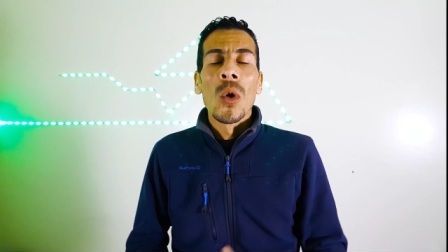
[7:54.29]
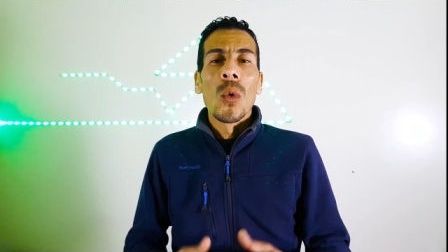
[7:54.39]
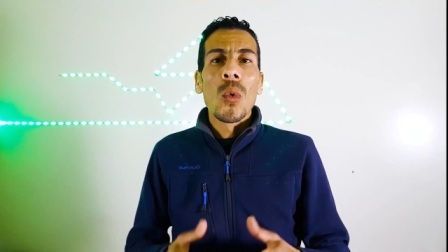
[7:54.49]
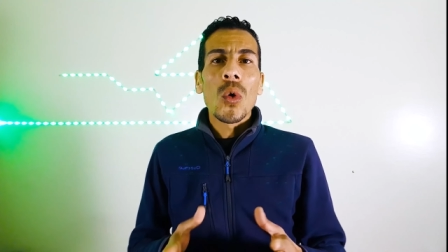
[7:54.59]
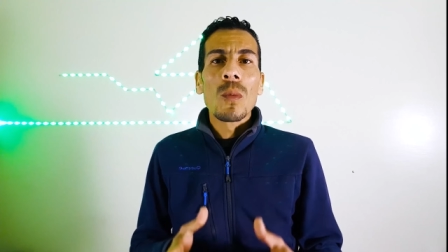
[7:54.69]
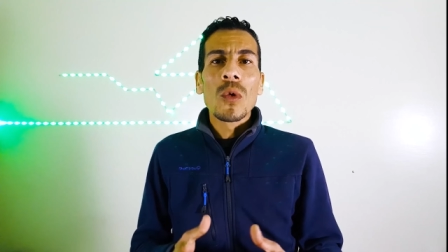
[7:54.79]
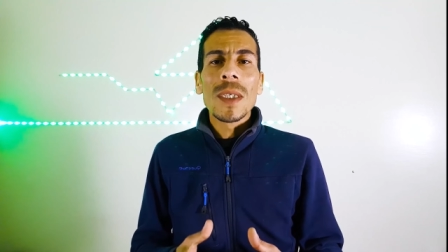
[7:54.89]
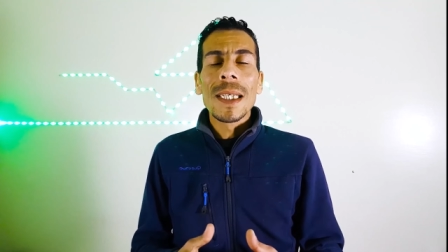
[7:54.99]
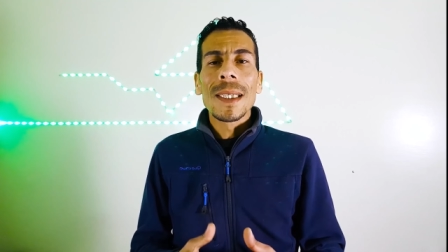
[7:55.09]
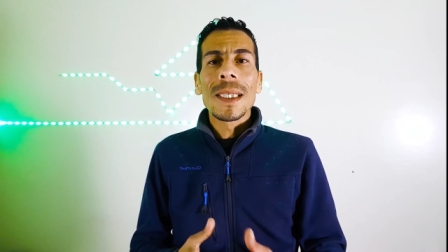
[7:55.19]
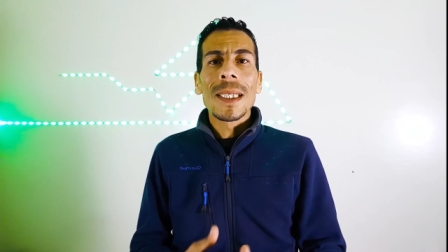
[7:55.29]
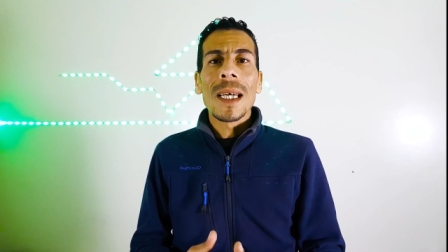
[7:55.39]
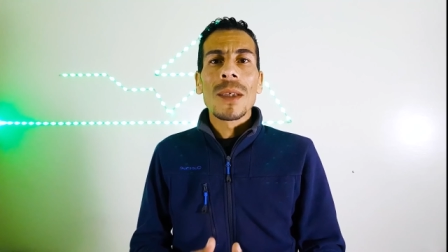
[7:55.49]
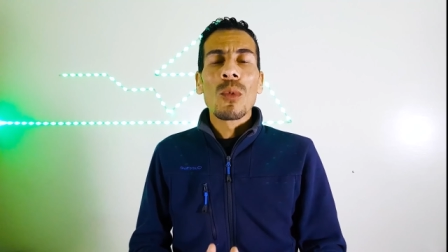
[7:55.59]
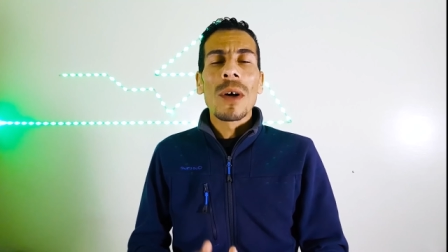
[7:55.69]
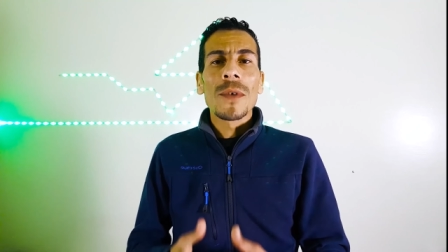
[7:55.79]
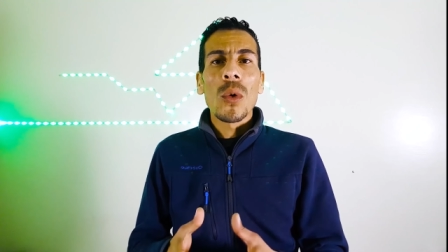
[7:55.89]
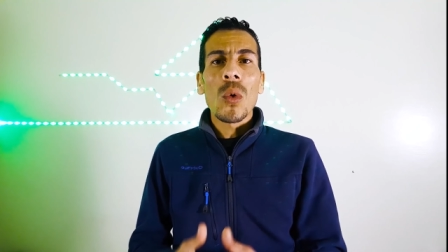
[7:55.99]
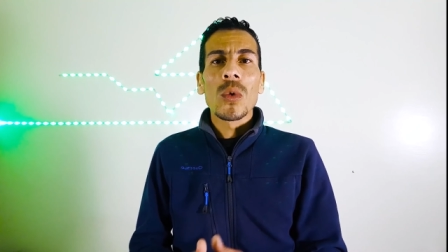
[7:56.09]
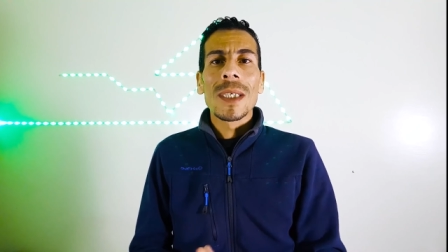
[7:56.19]
والرموز اللي تيستخدموها في
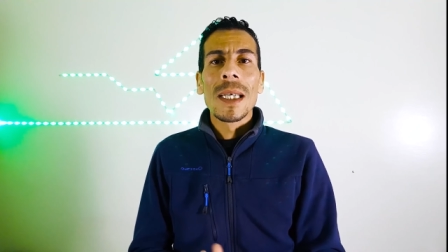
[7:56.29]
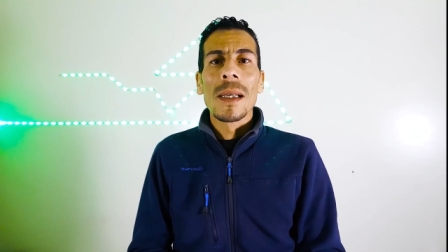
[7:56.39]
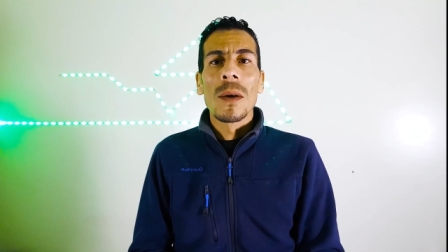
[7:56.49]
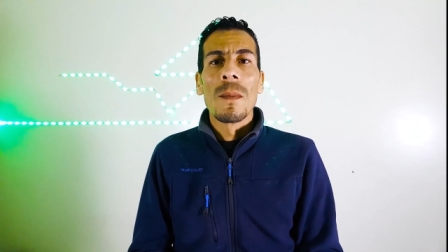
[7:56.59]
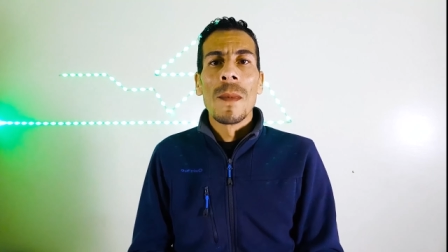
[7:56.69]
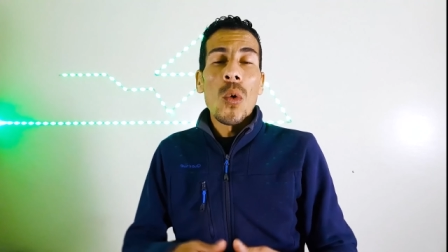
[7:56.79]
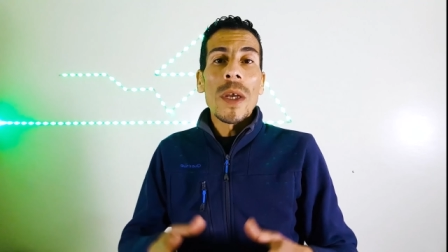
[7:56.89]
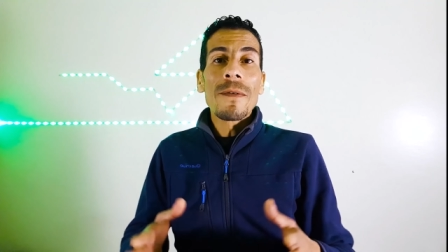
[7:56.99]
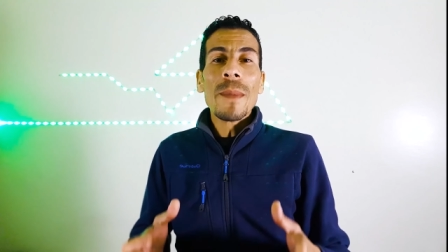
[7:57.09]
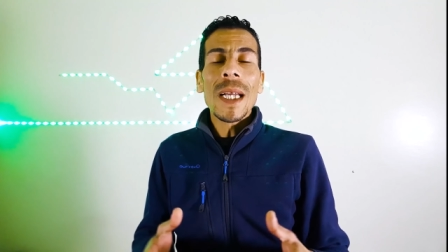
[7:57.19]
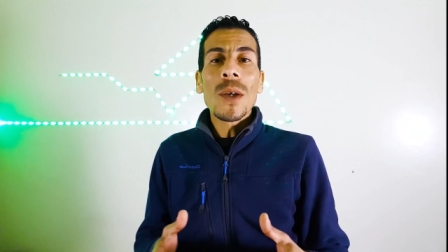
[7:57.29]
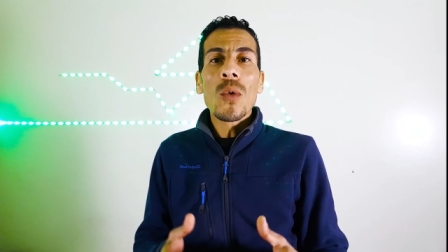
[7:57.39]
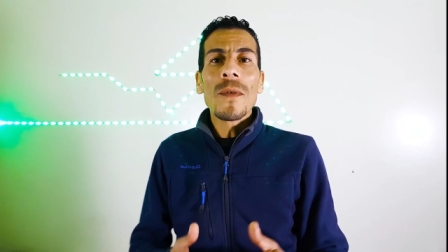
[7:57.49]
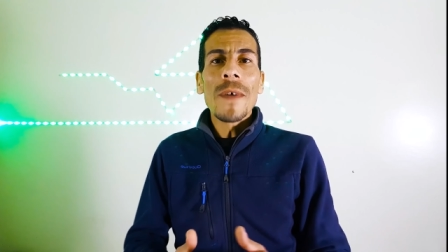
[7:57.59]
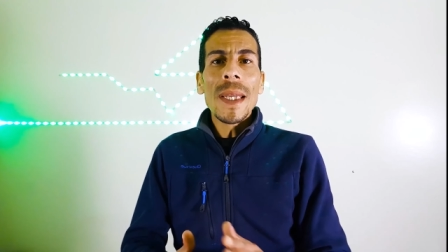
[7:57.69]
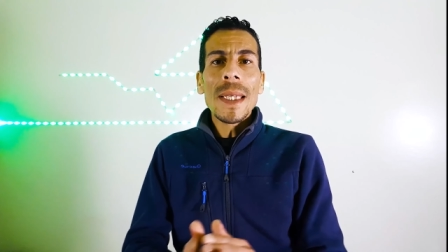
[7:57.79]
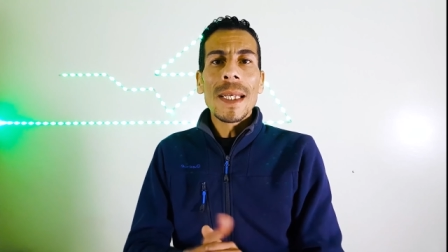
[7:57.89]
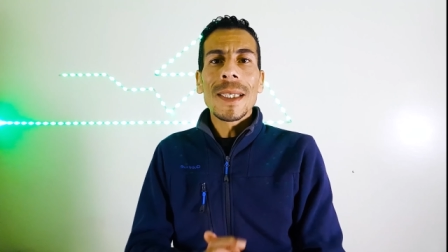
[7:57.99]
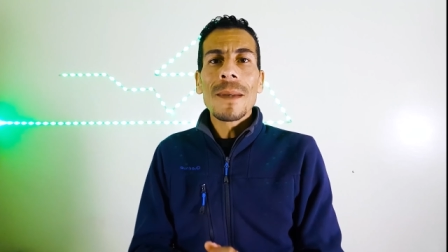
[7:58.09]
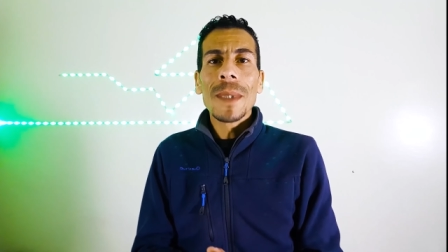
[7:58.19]
الطقوس ديالهم وكيف ما كيكون في اي
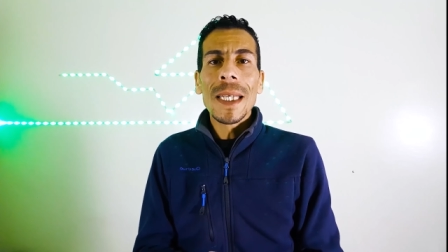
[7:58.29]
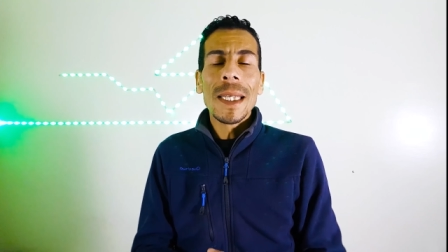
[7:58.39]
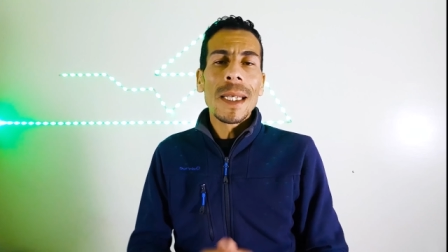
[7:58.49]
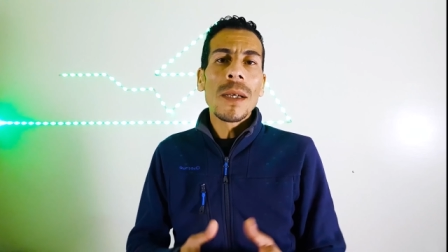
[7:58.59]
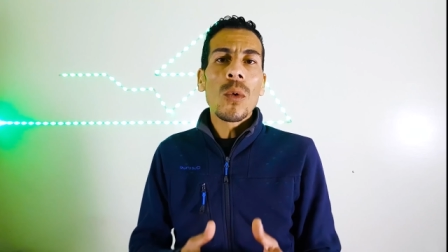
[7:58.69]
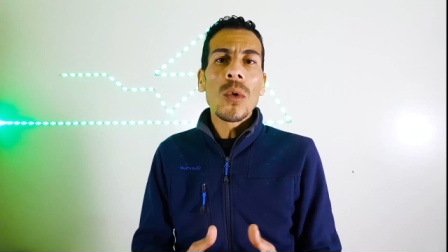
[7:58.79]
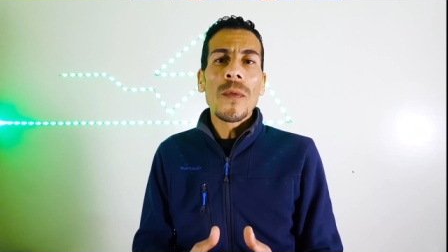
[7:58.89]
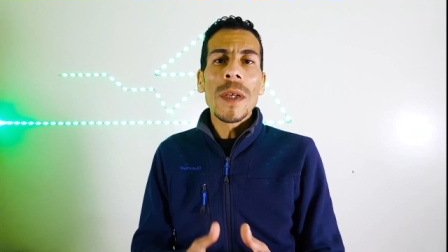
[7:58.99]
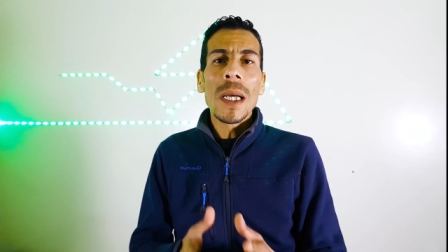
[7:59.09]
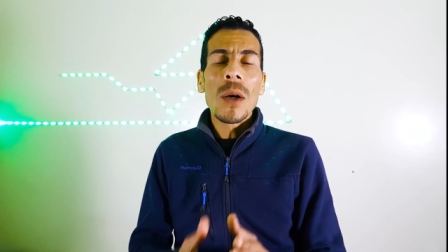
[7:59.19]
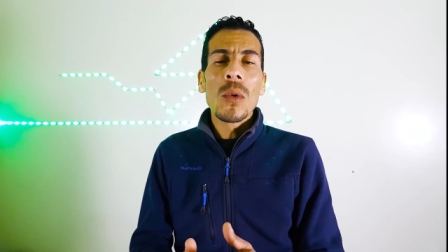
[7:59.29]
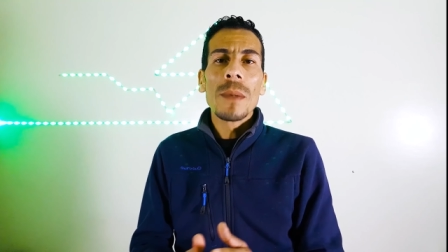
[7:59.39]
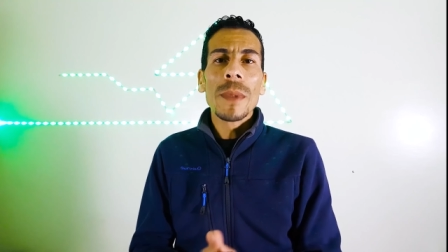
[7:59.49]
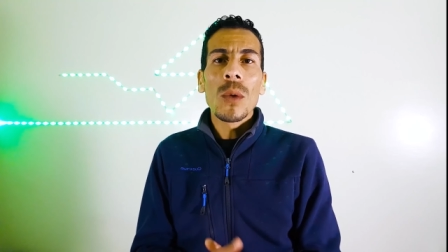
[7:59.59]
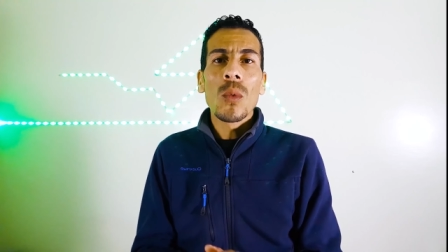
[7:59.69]
كتاب ديني كيكونوا فيه اوامر